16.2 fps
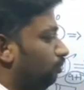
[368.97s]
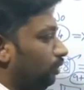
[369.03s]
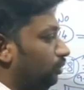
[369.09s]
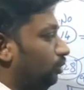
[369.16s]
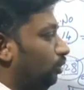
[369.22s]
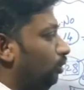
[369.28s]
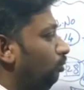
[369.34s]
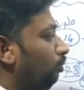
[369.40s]

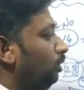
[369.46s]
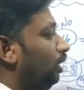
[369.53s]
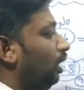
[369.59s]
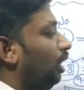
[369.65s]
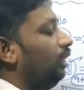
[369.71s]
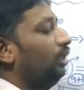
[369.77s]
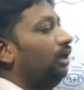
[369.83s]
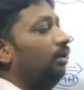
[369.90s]
வந்துடும்
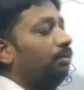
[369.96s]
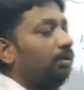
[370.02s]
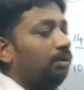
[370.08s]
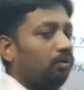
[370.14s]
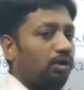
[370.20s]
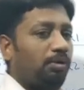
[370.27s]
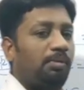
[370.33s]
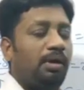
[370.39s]

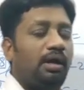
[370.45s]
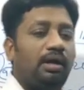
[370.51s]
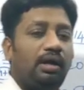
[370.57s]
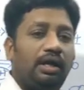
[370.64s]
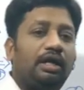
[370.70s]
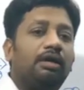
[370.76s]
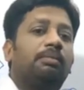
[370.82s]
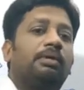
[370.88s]
அதுக்கப்புறம் ஒன்
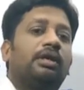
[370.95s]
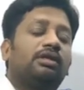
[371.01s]
மார்க்கு நீங்கள்